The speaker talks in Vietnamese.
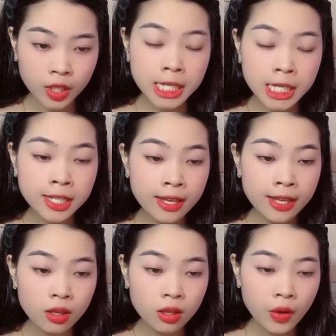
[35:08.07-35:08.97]
Nhìn
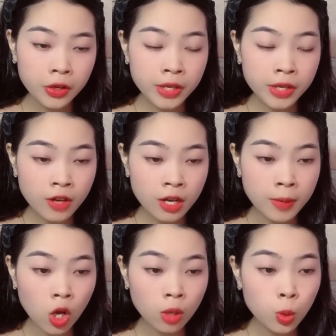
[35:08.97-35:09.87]
đi, người vợ mà
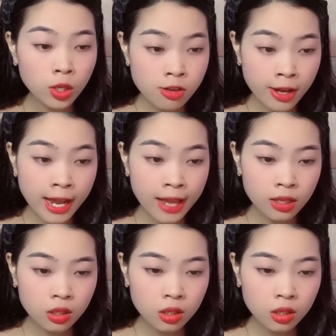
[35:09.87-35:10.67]
con muốn cưới đấy.